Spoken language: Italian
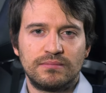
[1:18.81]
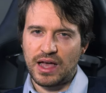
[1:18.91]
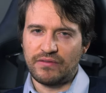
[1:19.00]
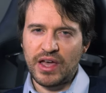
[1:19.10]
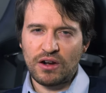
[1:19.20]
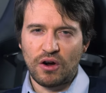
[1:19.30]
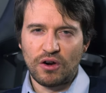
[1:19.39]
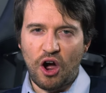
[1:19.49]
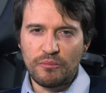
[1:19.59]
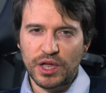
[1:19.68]
È vero o
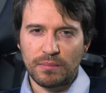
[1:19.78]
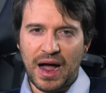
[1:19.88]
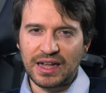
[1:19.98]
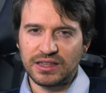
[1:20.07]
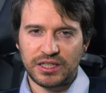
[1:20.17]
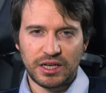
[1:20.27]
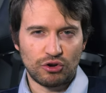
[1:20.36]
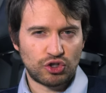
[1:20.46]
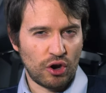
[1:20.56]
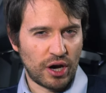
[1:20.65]
no, birbanti?
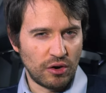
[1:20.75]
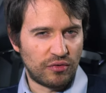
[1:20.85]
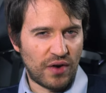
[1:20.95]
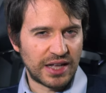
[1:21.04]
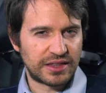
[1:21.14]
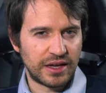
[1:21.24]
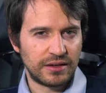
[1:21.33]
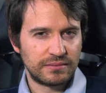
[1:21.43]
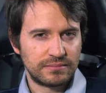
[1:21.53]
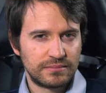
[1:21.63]
Lo so che lo fate.